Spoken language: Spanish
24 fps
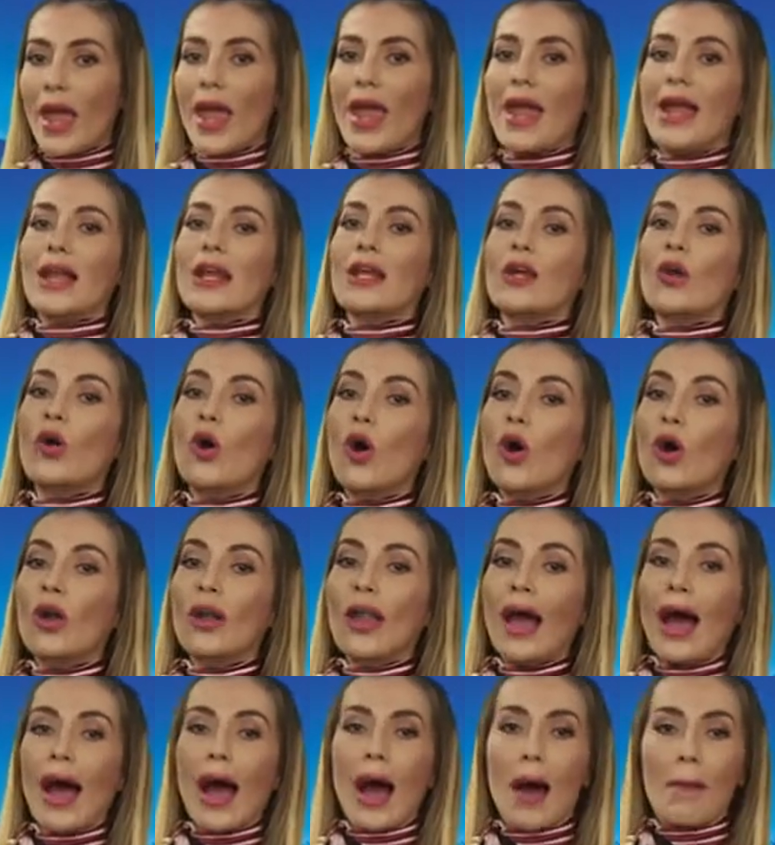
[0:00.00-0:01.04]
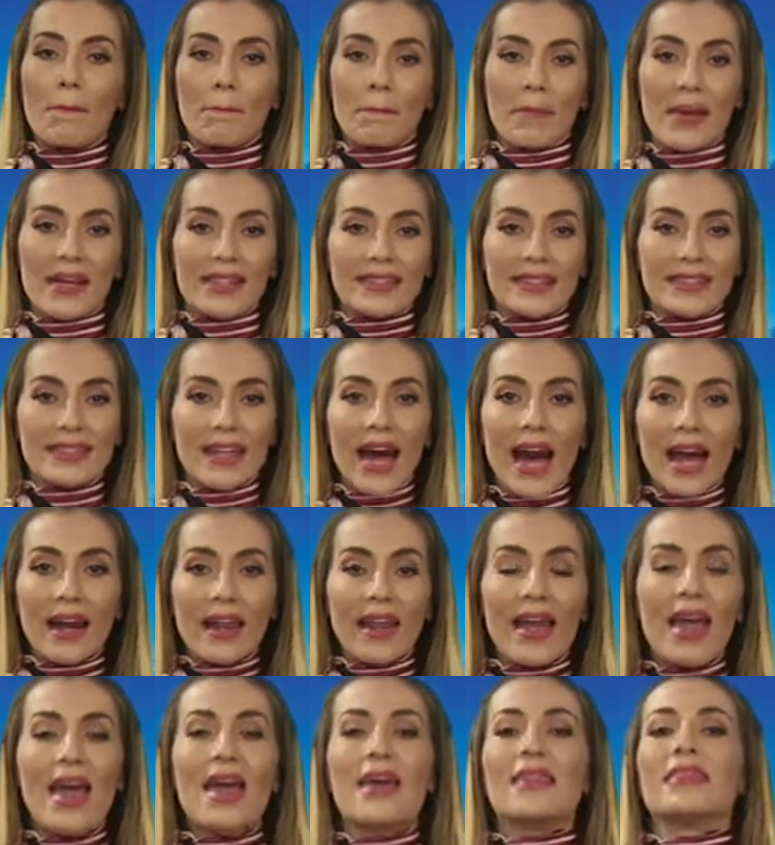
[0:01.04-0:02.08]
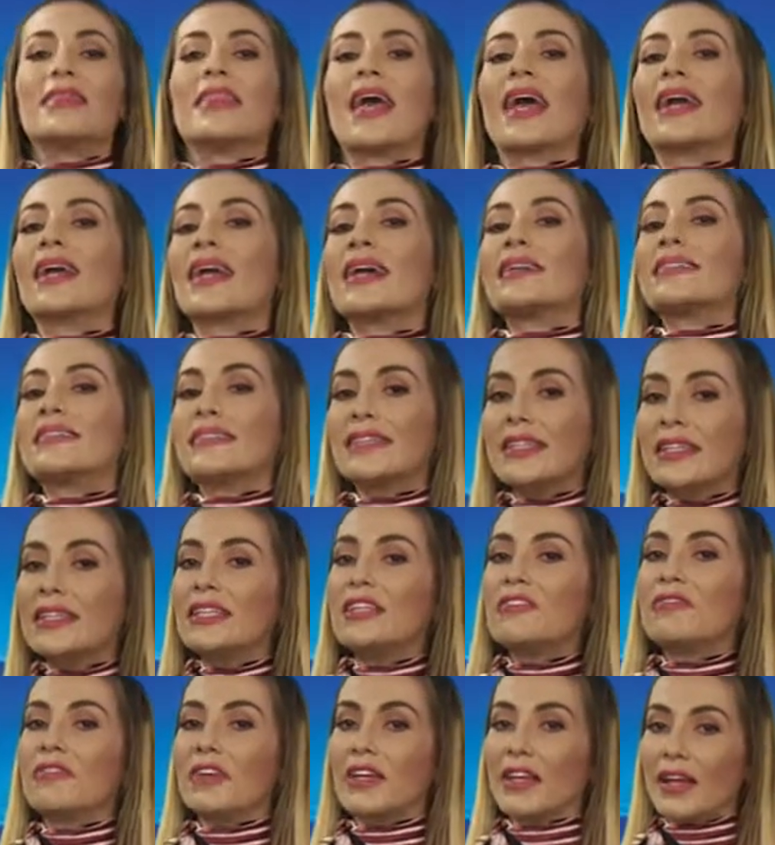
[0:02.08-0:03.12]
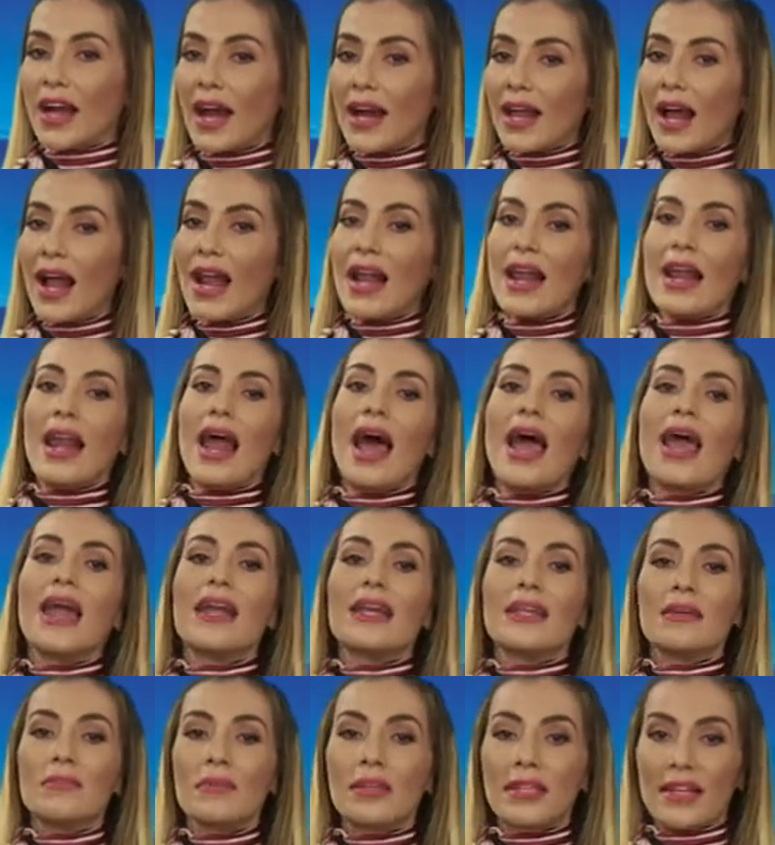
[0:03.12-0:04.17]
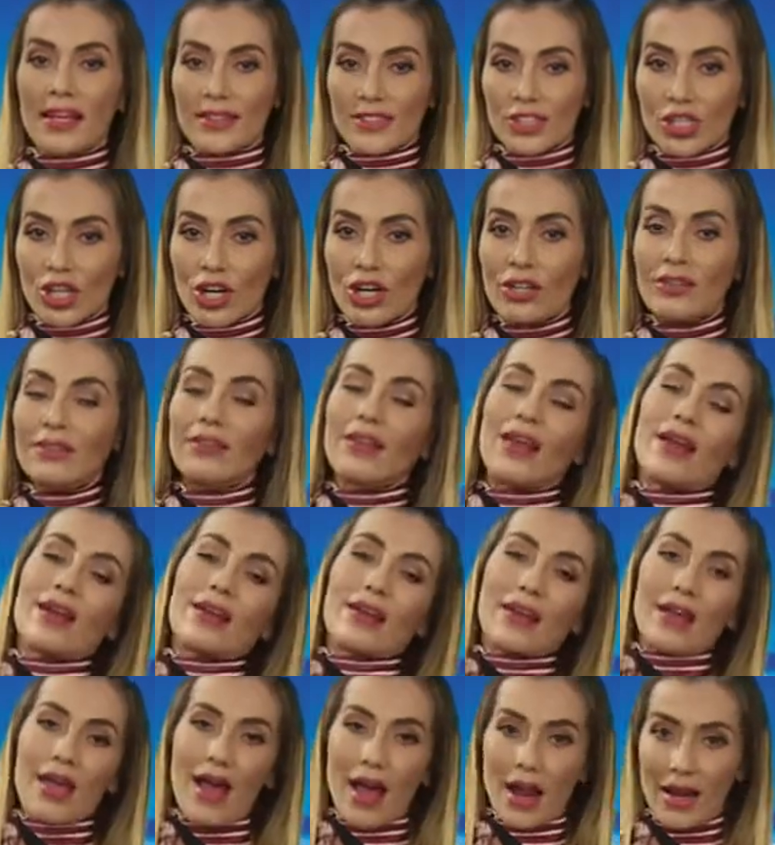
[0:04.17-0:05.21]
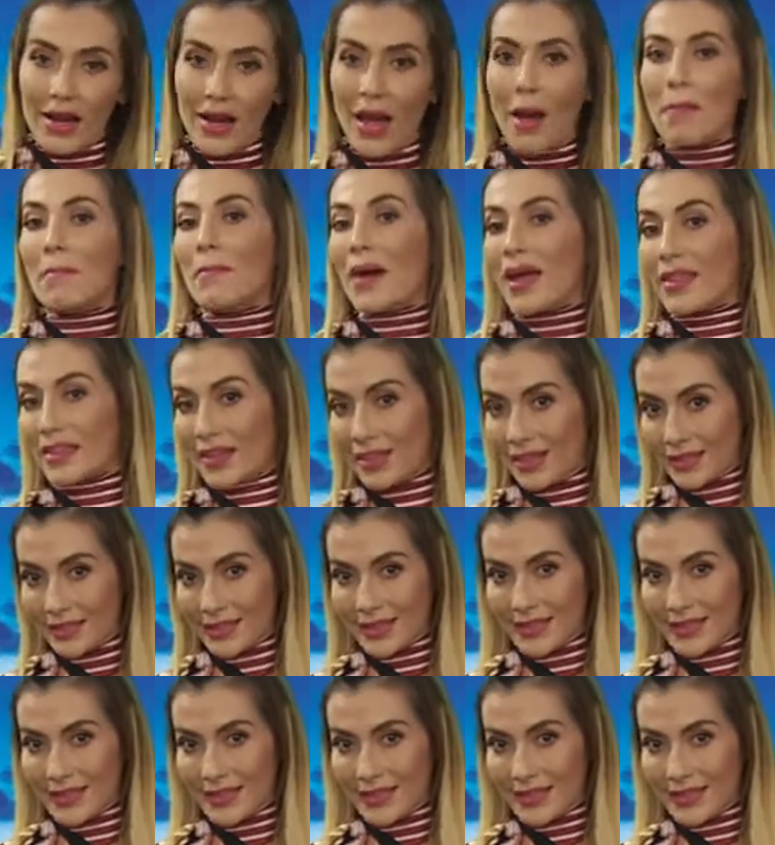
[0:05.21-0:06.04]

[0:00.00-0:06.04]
el gol a pesar de que significara la eliminación del Real Madrid.